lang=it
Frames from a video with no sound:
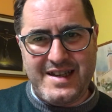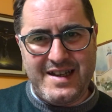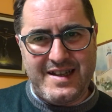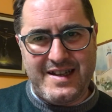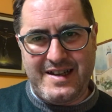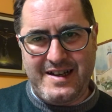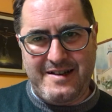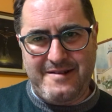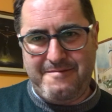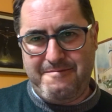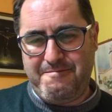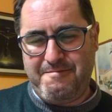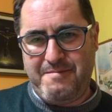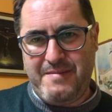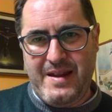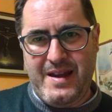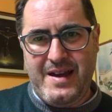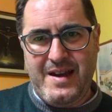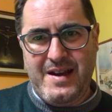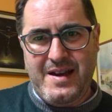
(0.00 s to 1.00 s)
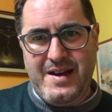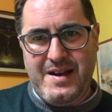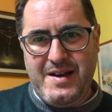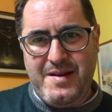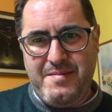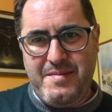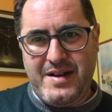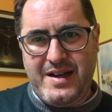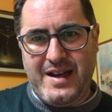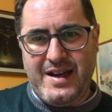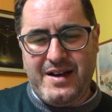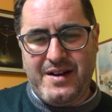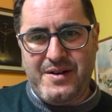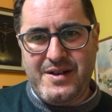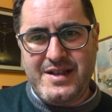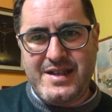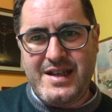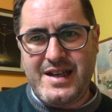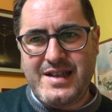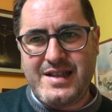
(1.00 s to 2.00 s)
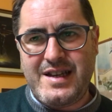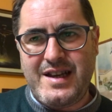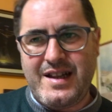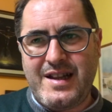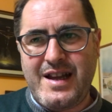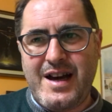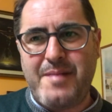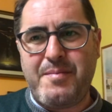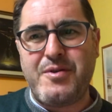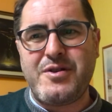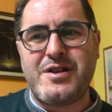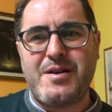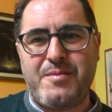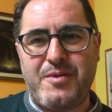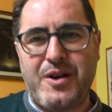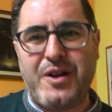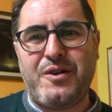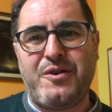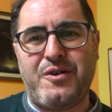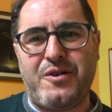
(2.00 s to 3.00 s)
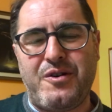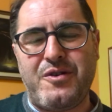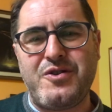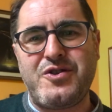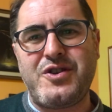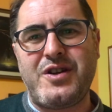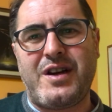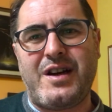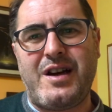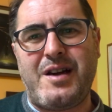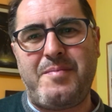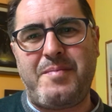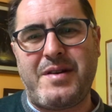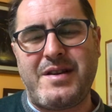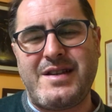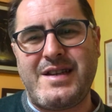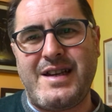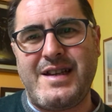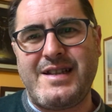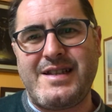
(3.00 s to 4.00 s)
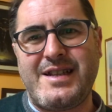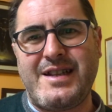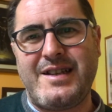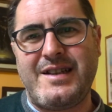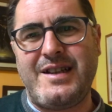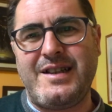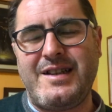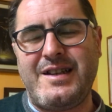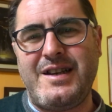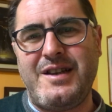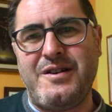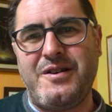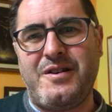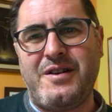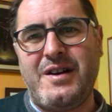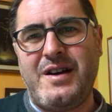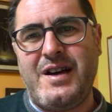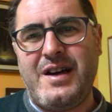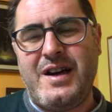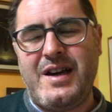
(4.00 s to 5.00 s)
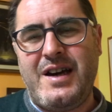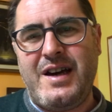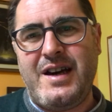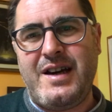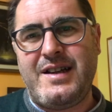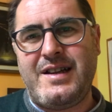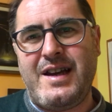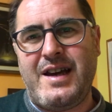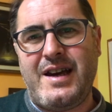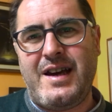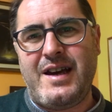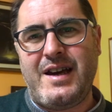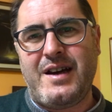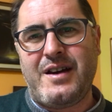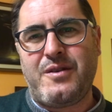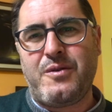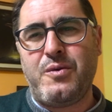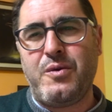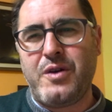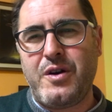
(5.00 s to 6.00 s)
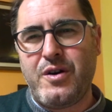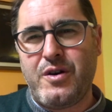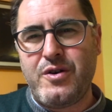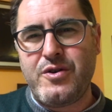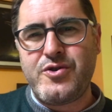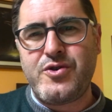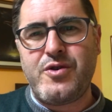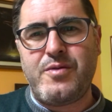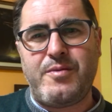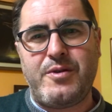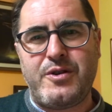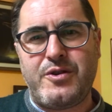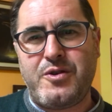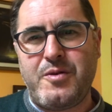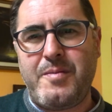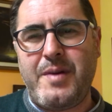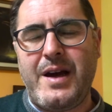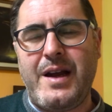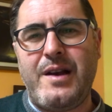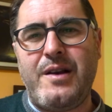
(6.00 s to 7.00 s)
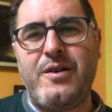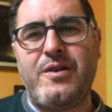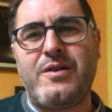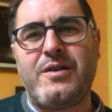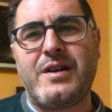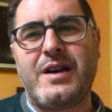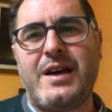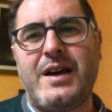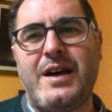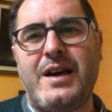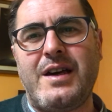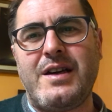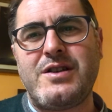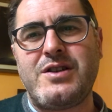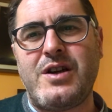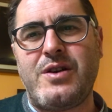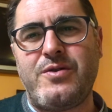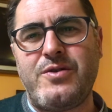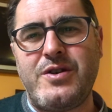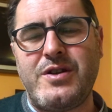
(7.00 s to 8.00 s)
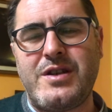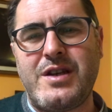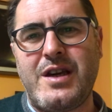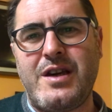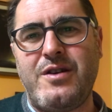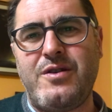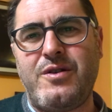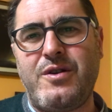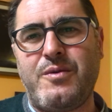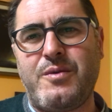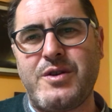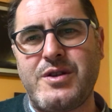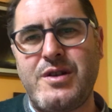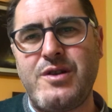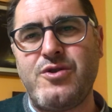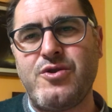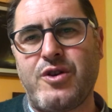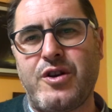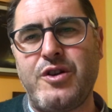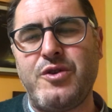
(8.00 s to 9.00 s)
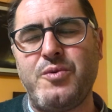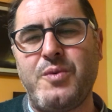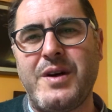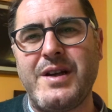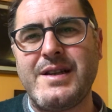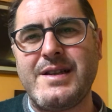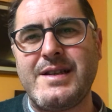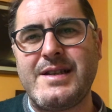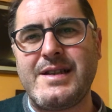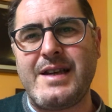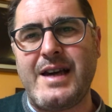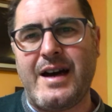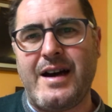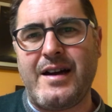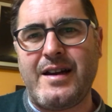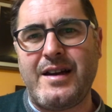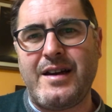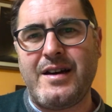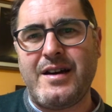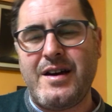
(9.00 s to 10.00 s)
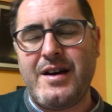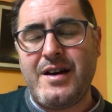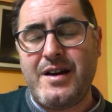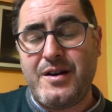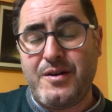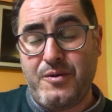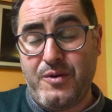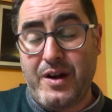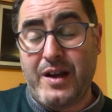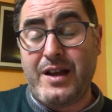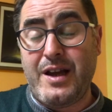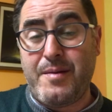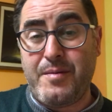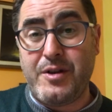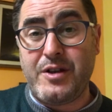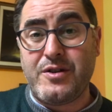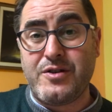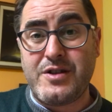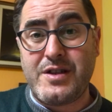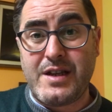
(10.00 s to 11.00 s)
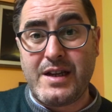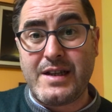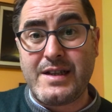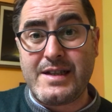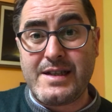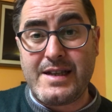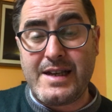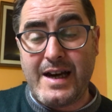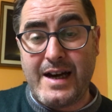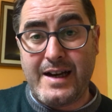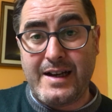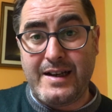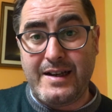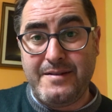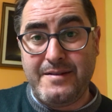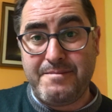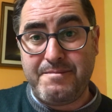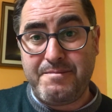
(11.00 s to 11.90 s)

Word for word: età, perché a qualsiasi età possiamo riconoscere la presenza di Dio ed è curioso, molto bello che ce lo insegnano in questi giorni due anziani. Guardiamo i nostri anziani